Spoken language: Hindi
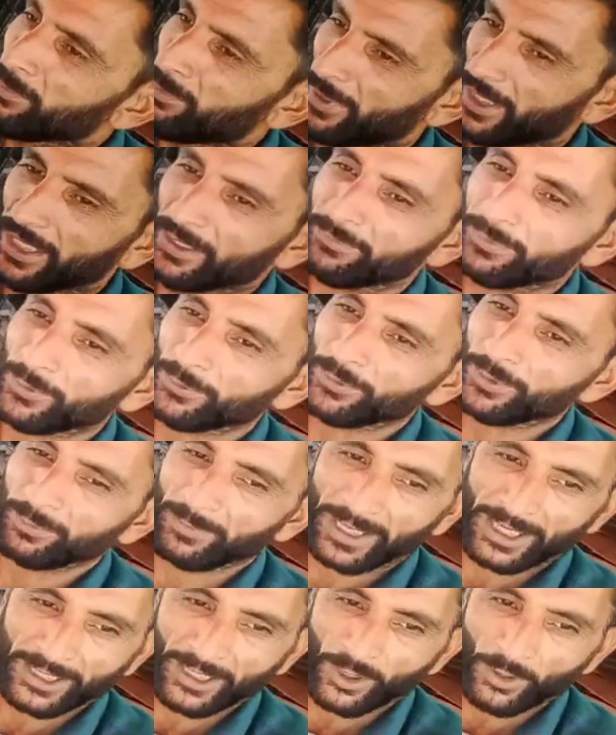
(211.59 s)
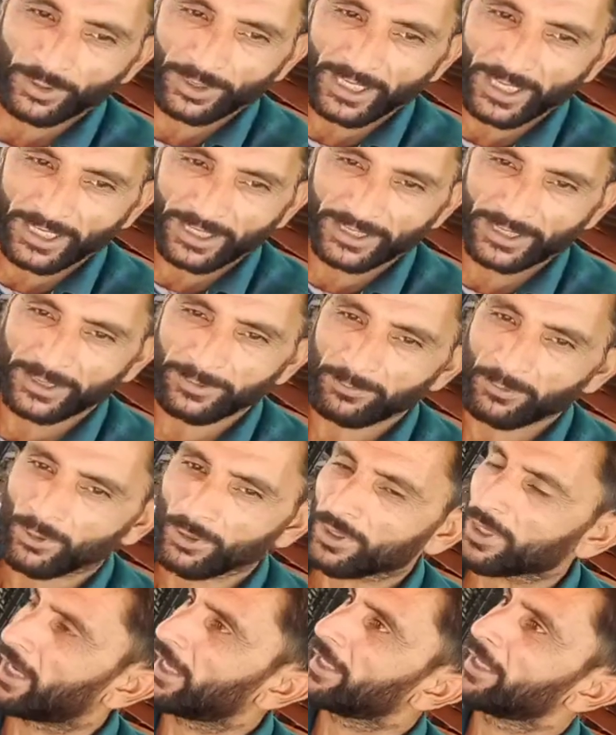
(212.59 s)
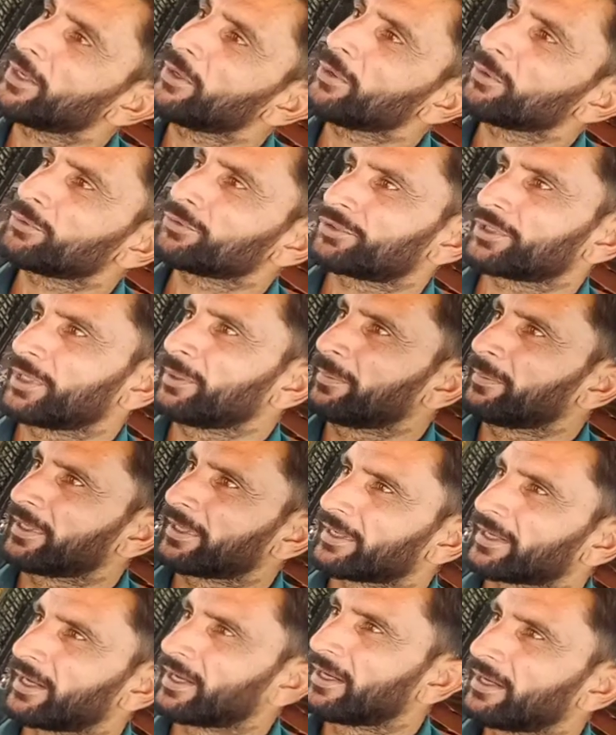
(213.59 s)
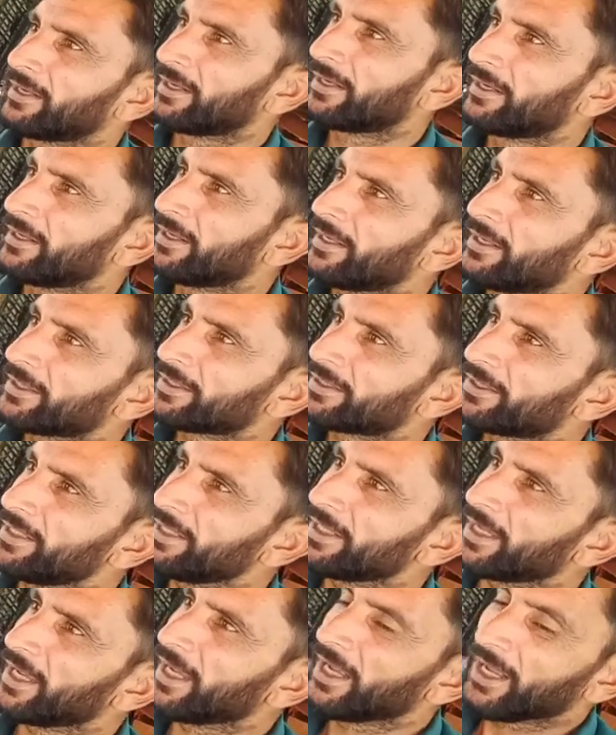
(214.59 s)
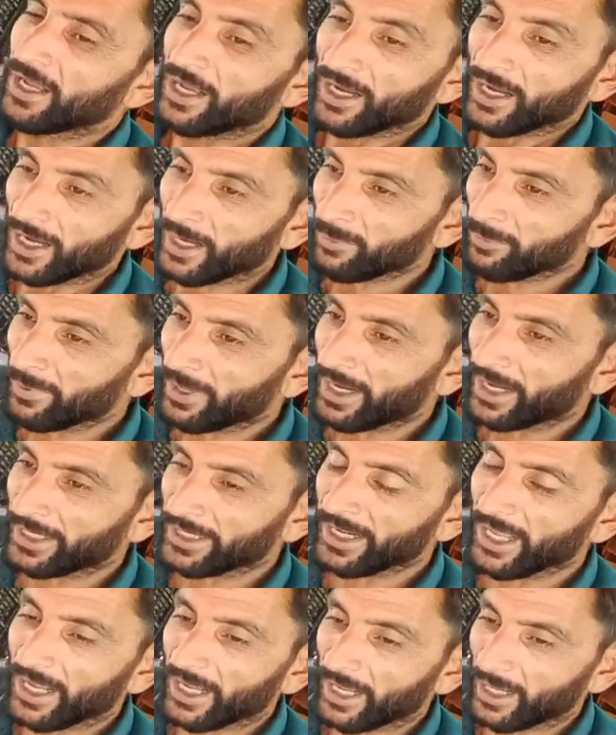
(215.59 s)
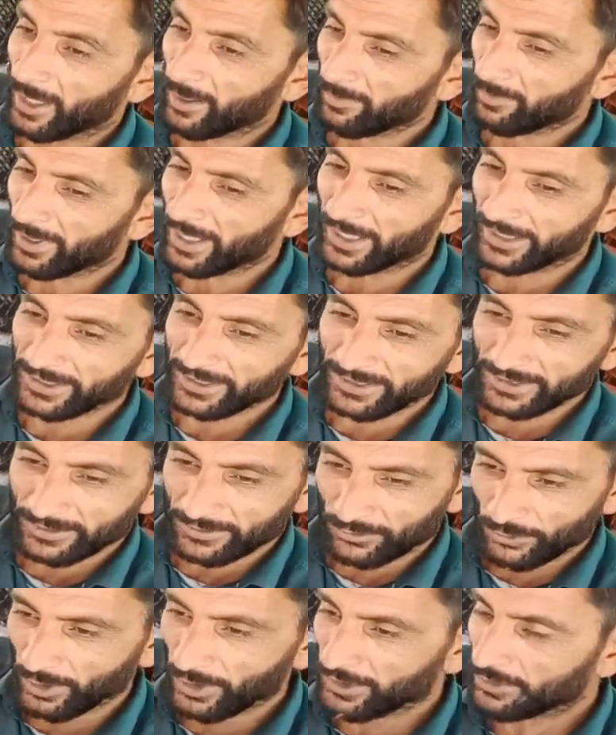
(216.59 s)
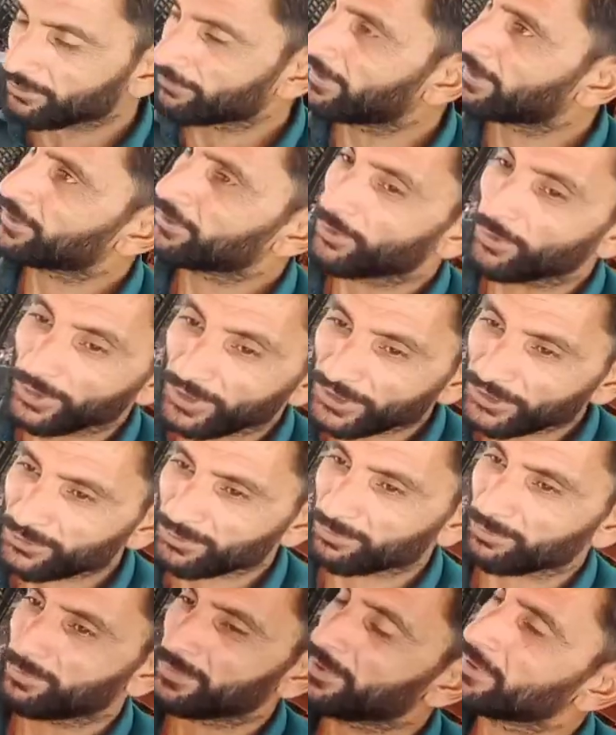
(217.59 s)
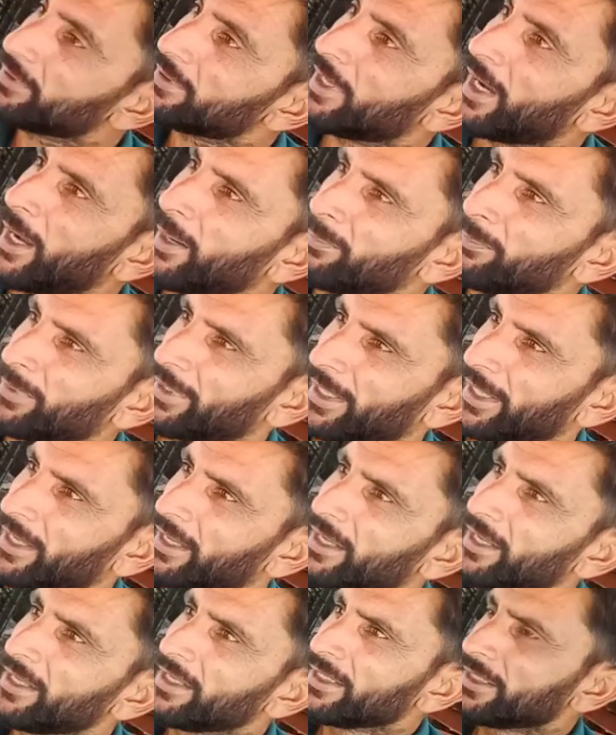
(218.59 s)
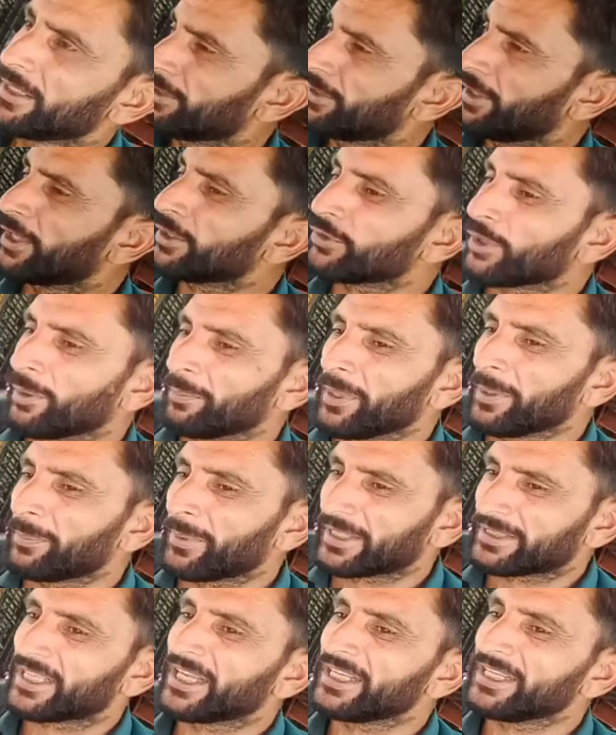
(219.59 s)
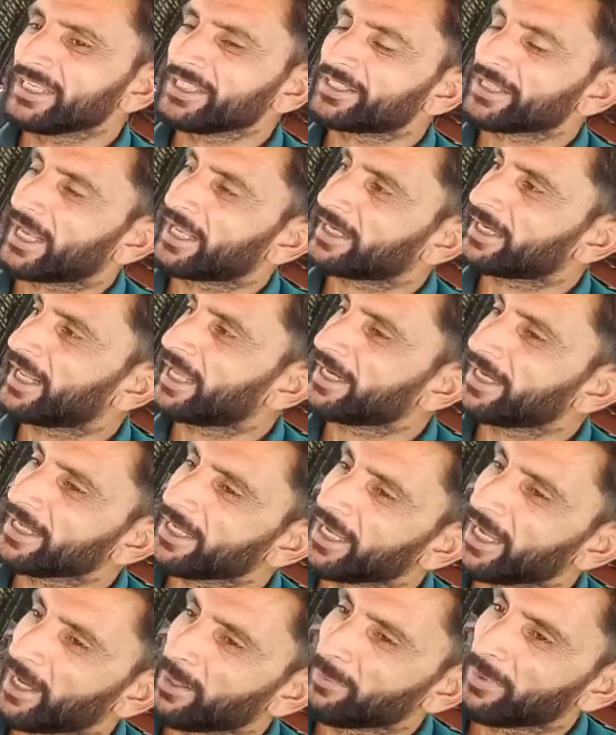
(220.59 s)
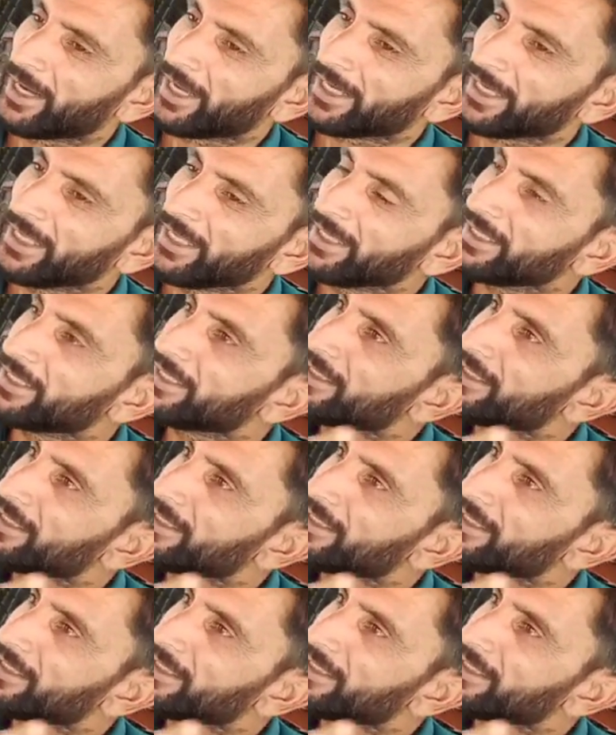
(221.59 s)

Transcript: फल फ्रूट महंगा हो गया गरीब को खाने को कुछ नहीं मिल रहा आ, हाँ, गरीब को इस तरफ लगा दिया हमारी जो तवज्जो इस काम पर है ये तो हमें पता ही नहीं चल रहा ना कि हमारे